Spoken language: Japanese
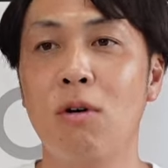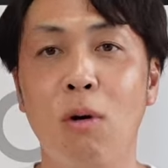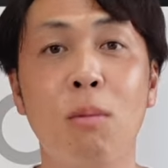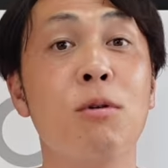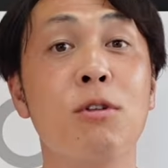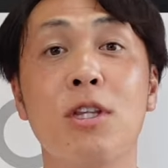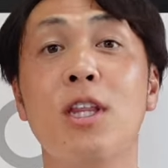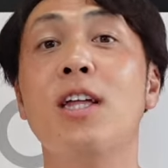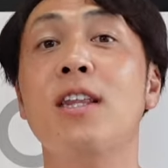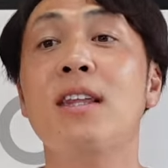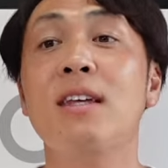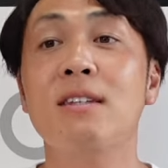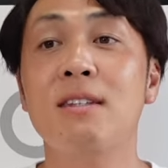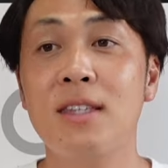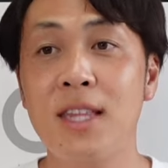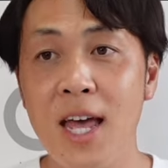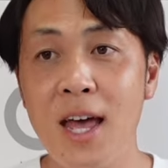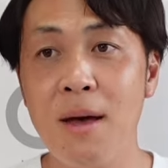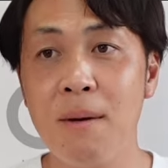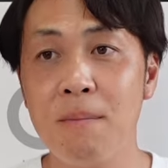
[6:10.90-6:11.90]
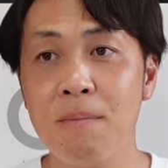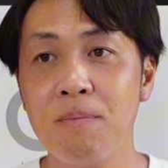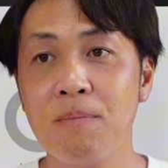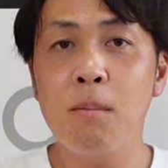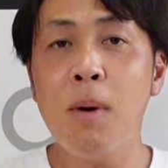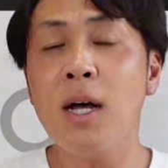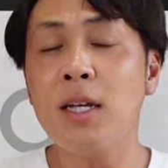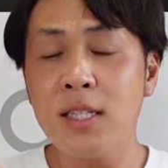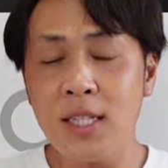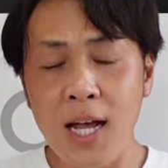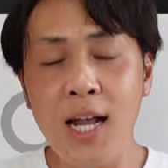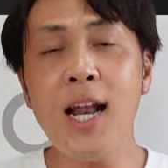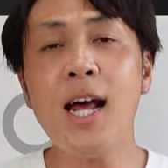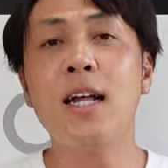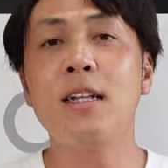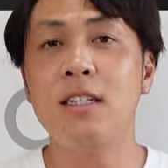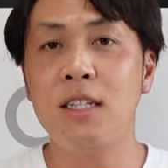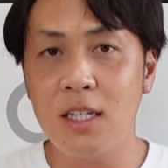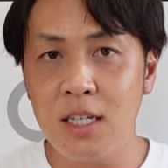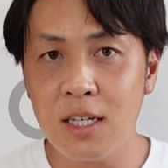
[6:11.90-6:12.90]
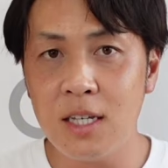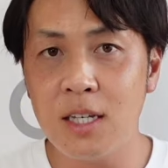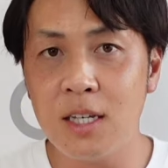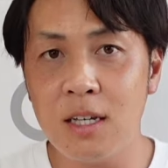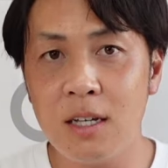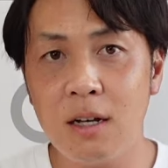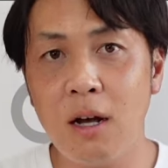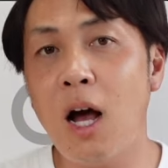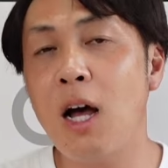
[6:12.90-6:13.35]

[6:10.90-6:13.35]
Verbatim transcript: 思ったんですね。まあ、さらに、